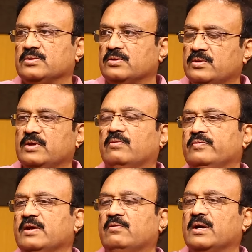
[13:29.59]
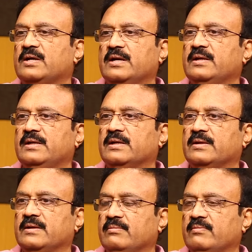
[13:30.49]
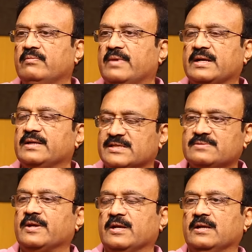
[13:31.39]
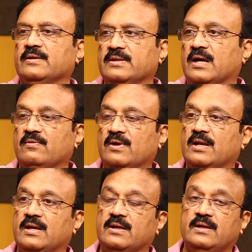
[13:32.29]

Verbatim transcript: సో హిమ్ దే వాంటెడ్ హిమ్ బ్యాక్ డెస్పరేట్లీ దానివల్ల